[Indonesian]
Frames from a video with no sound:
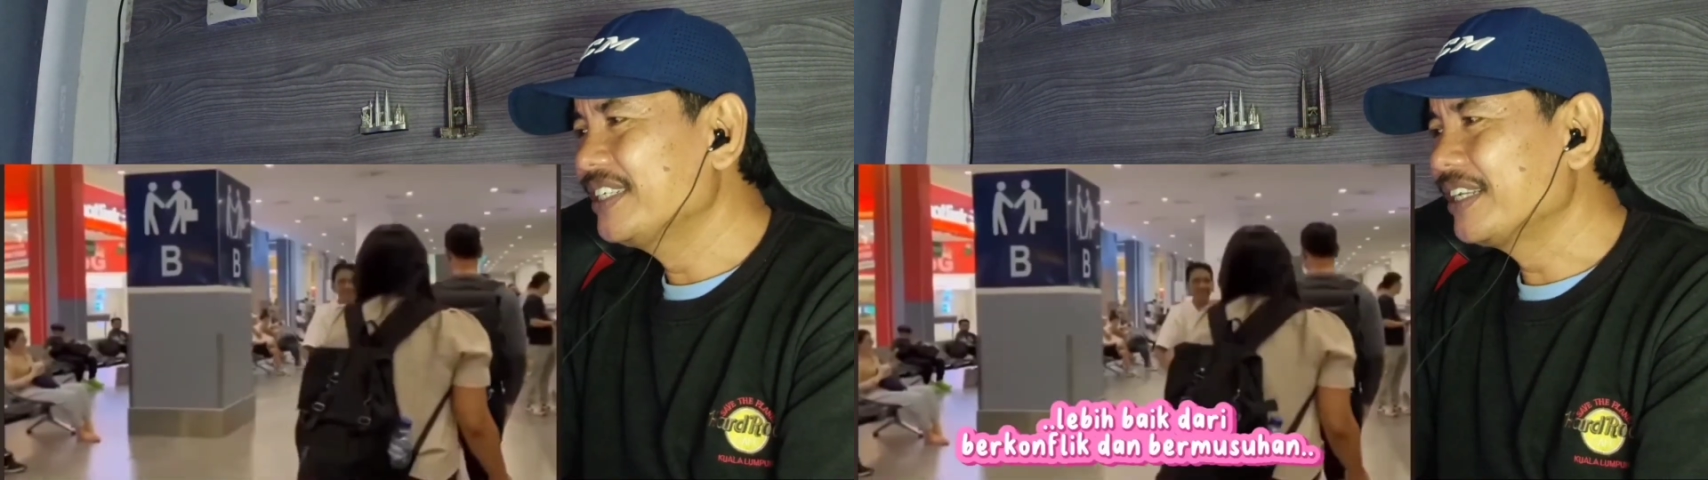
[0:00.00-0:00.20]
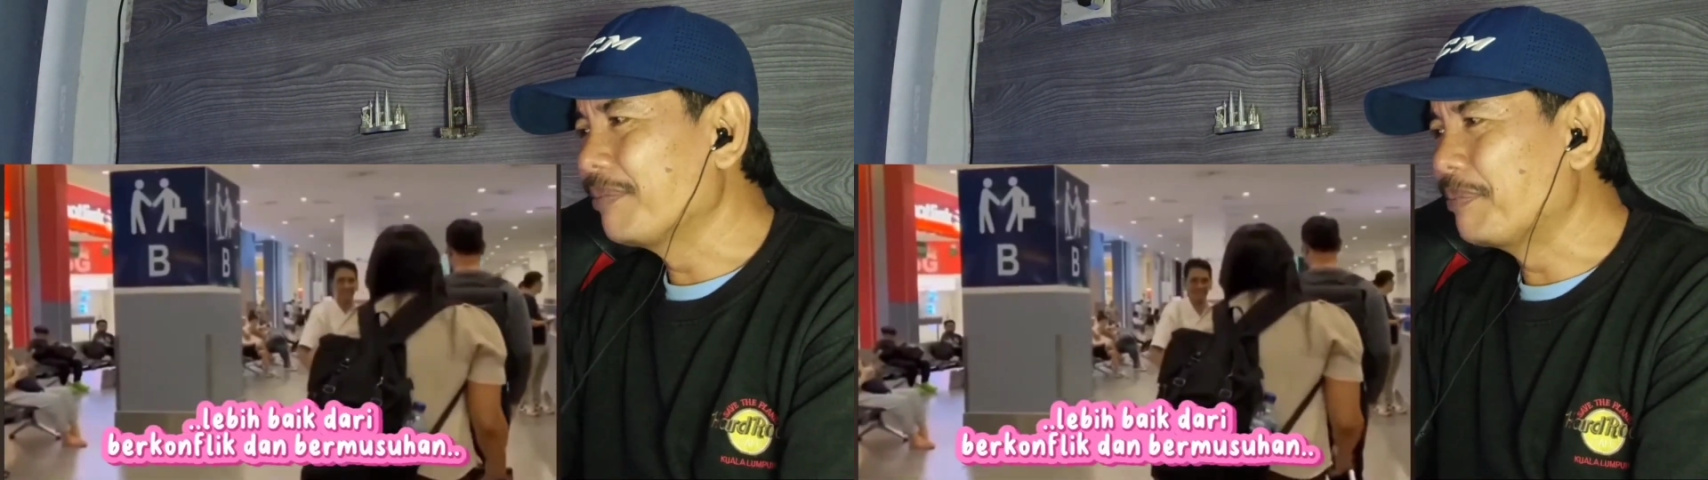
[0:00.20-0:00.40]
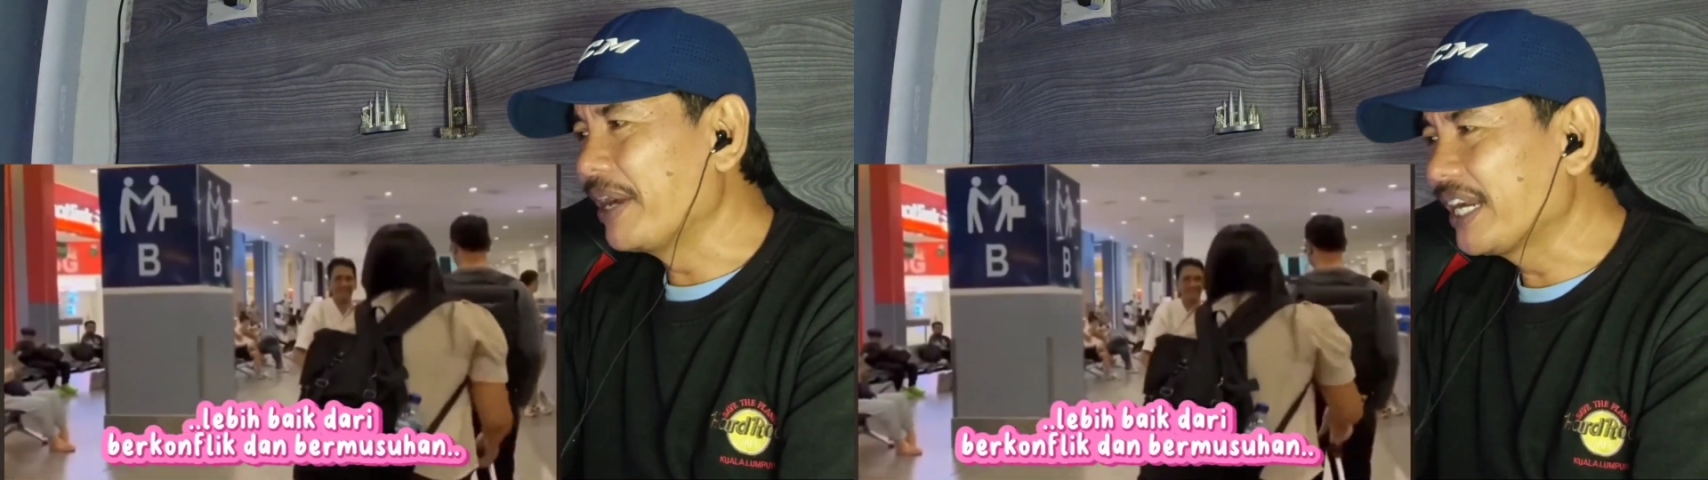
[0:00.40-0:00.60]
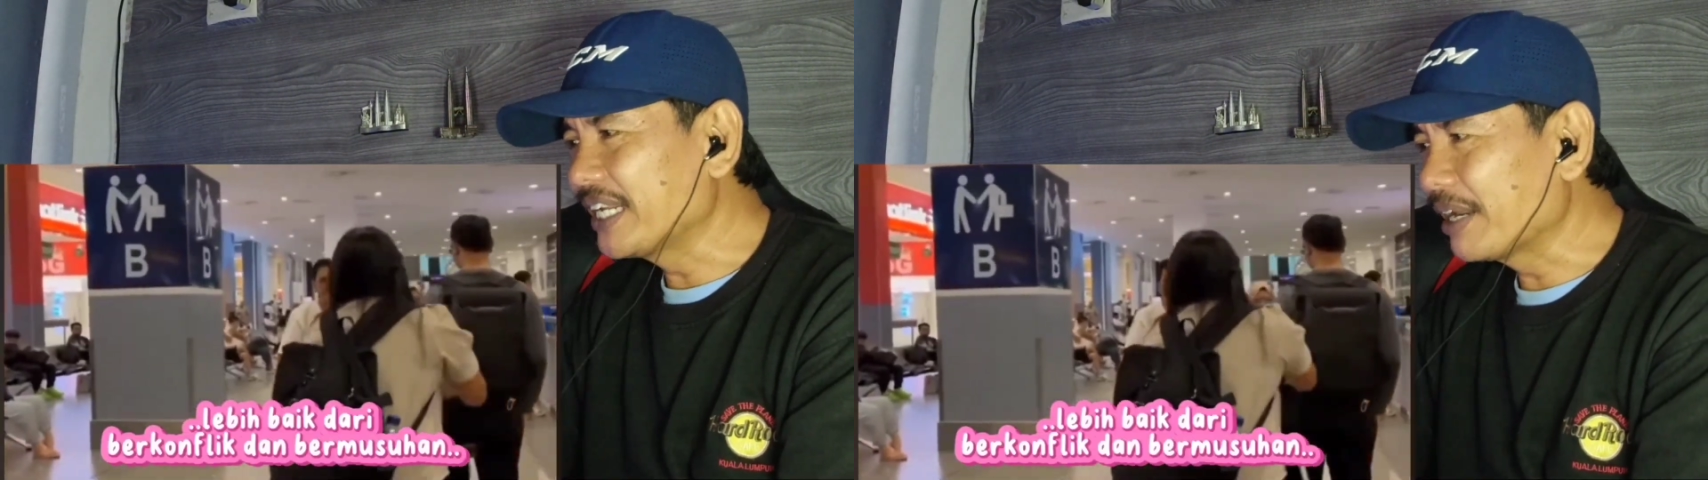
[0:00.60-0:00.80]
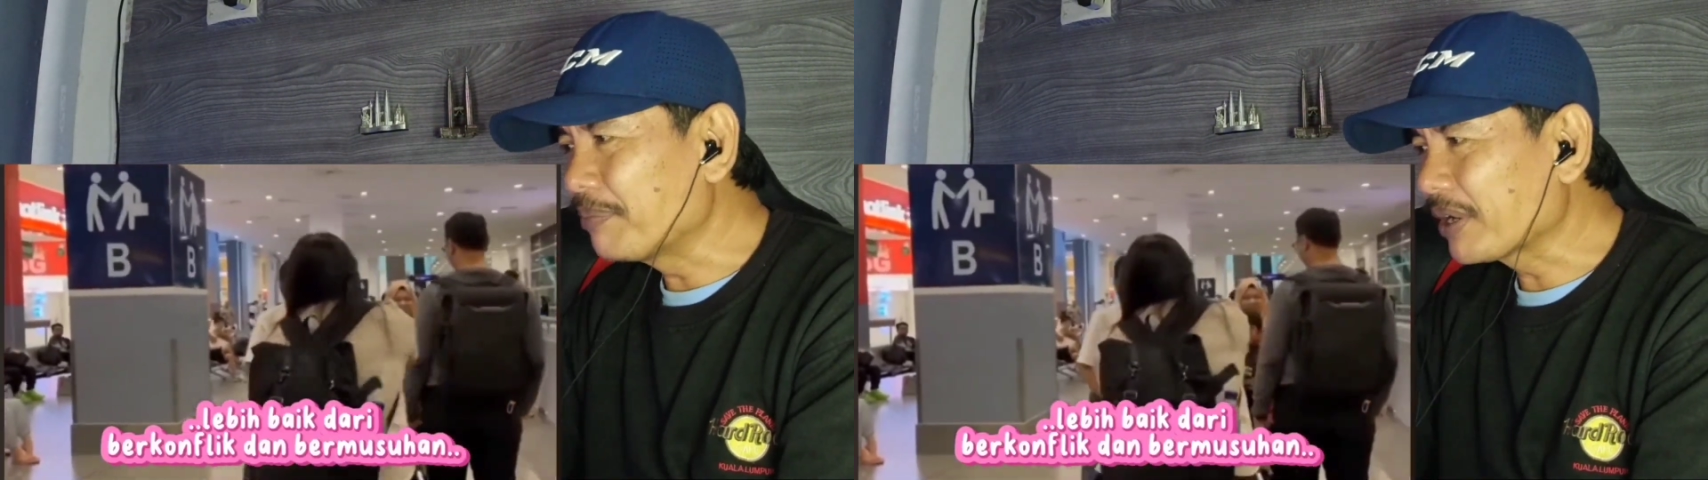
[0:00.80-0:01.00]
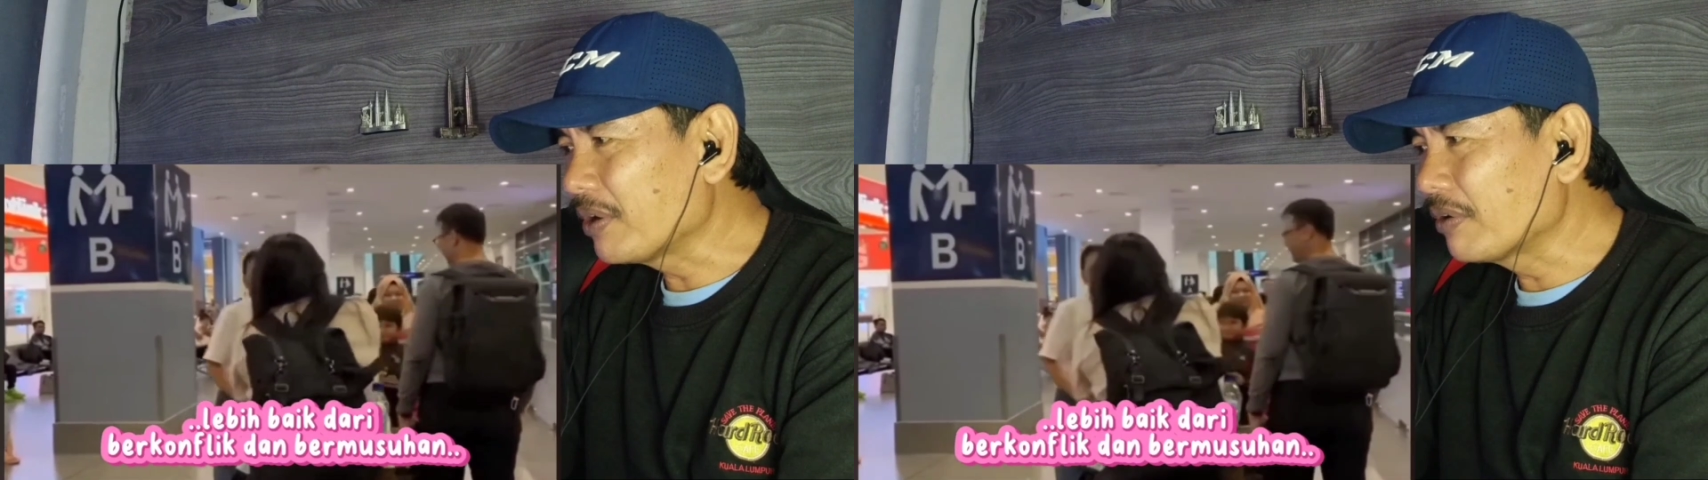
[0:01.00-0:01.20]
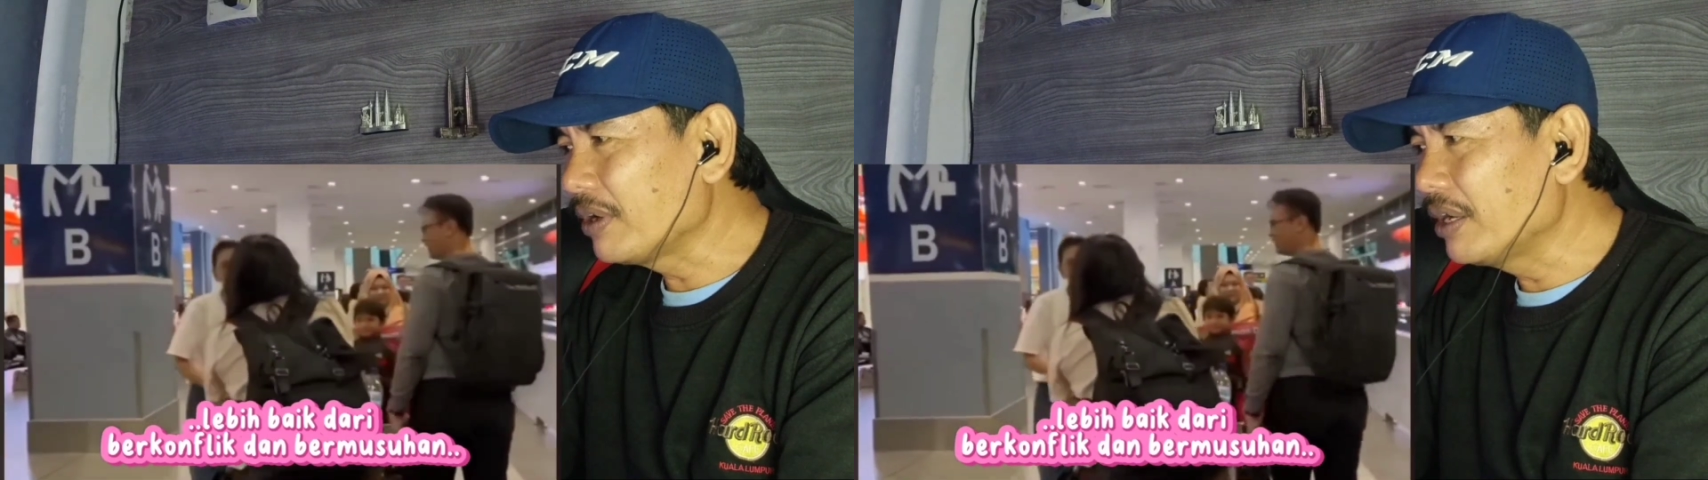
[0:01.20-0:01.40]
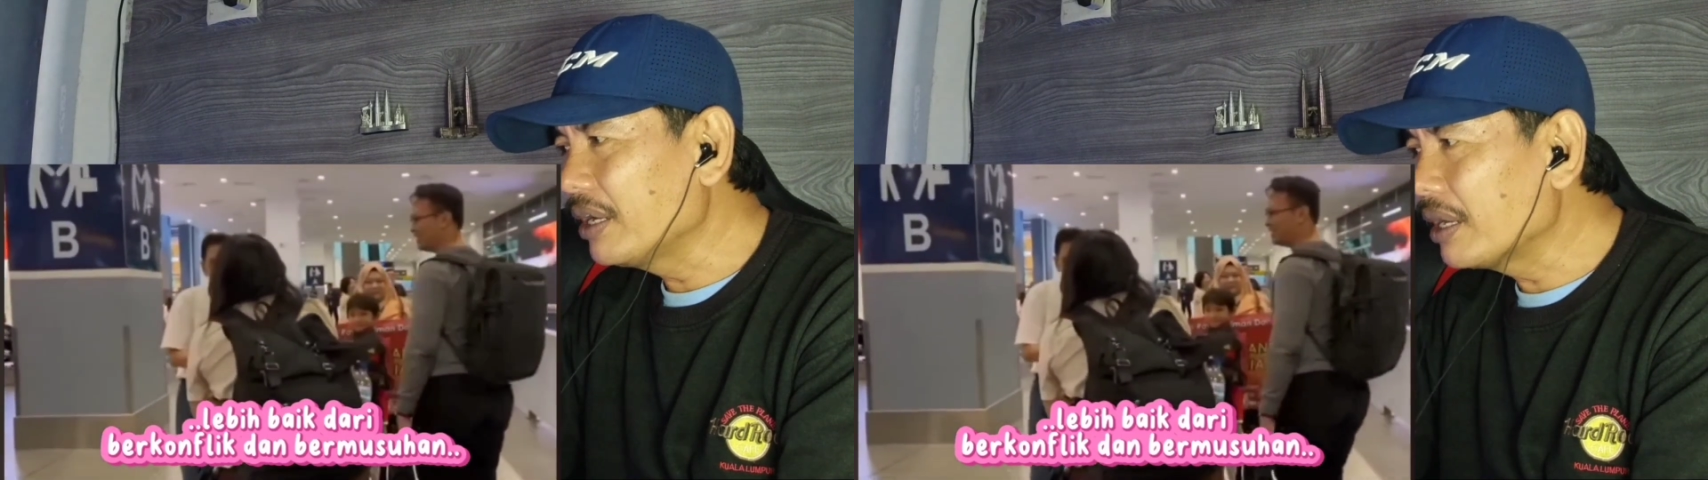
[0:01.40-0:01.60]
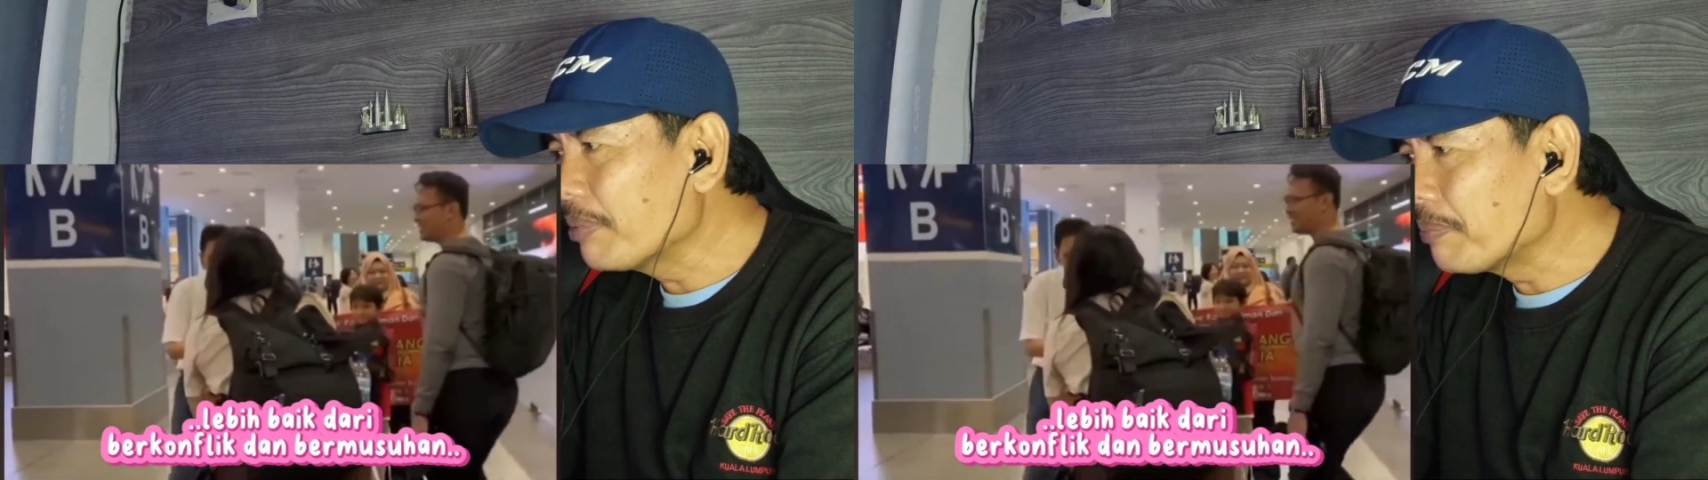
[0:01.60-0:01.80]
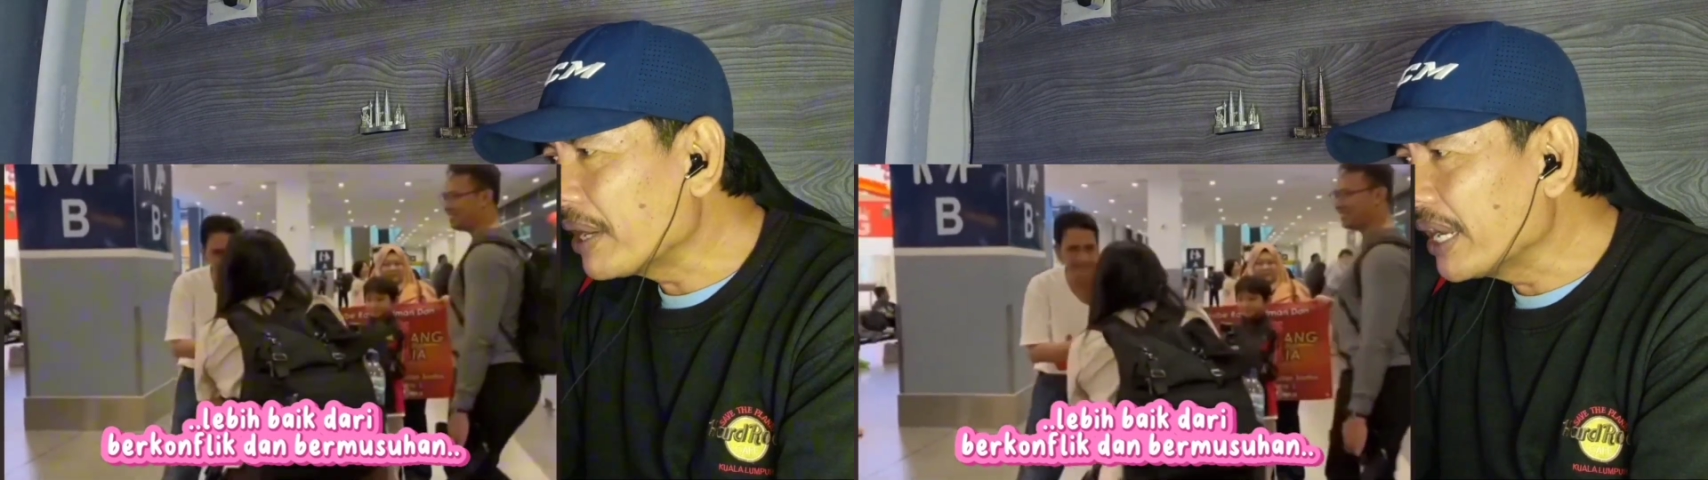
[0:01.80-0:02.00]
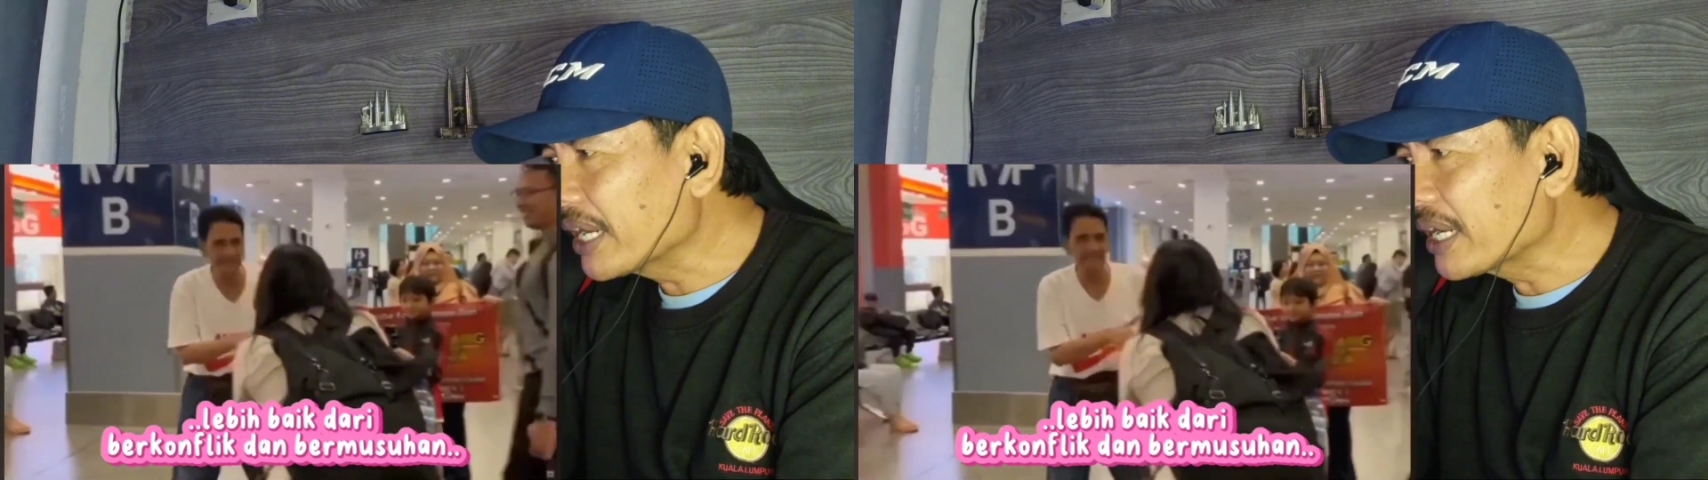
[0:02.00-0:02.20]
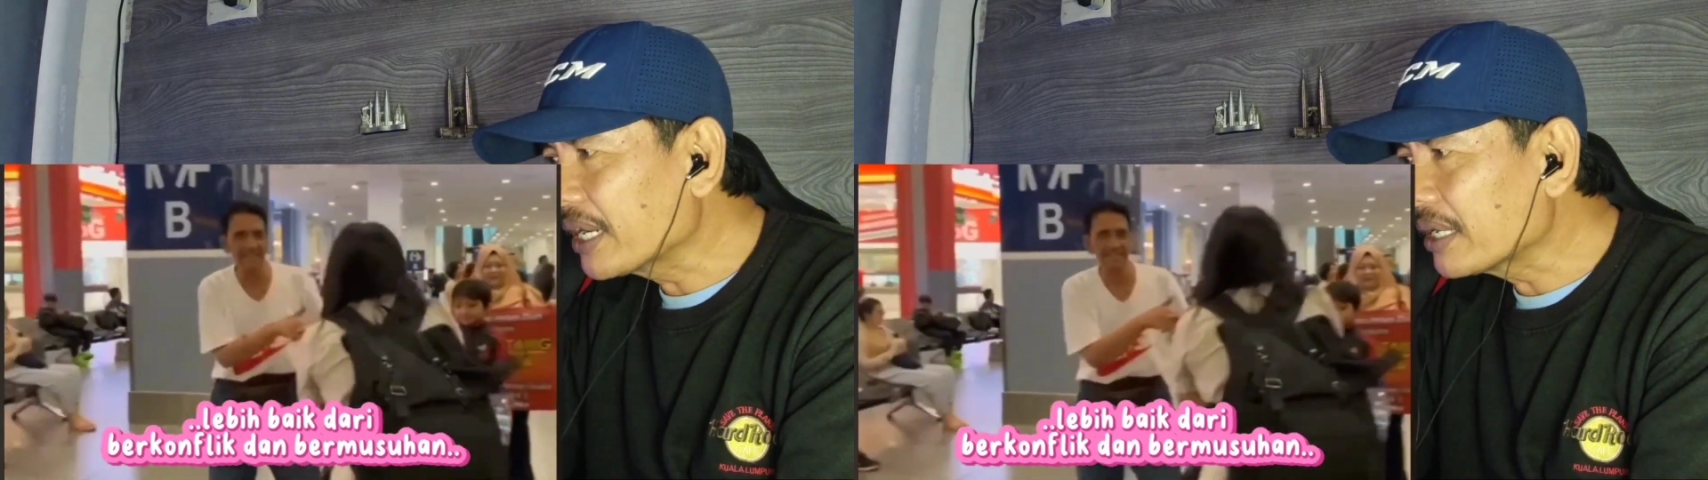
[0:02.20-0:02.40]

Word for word: lebih baik dari berkon eh, lebih baik